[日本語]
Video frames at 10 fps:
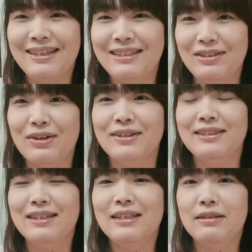えっと、
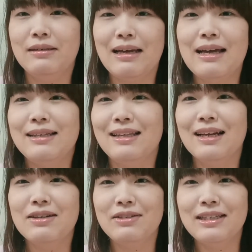あ、
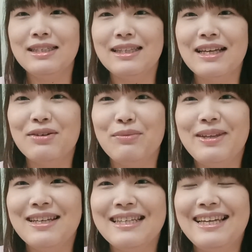長くなっちゃった。ごめ
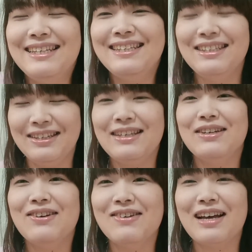んなさい。
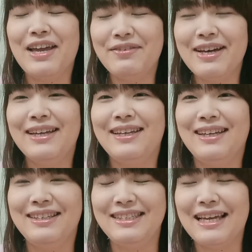今回は
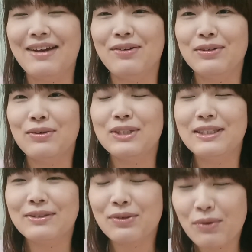じゃあ こ,
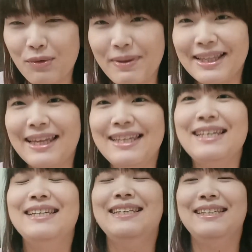ここまで
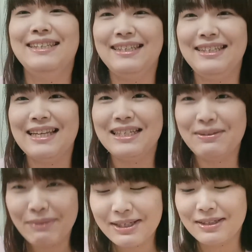にいた
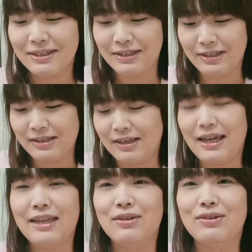します。
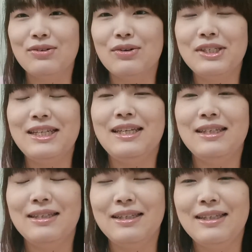えっと、誤
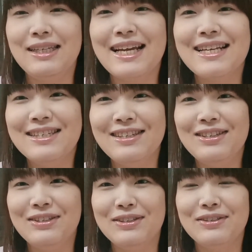診に関す
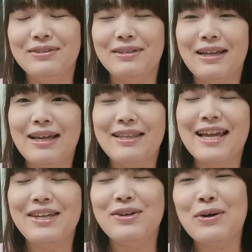る
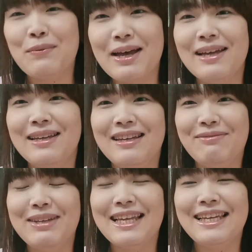内容は
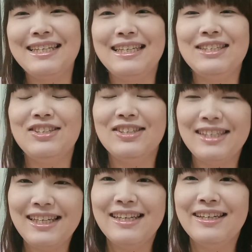また引き続
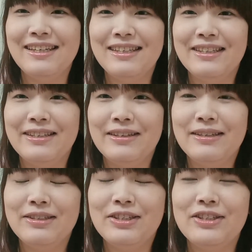き
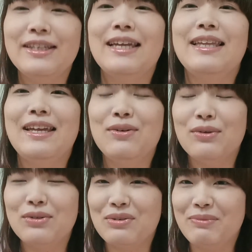続けてい
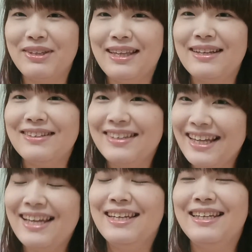こうと思っているの
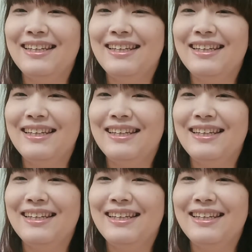で、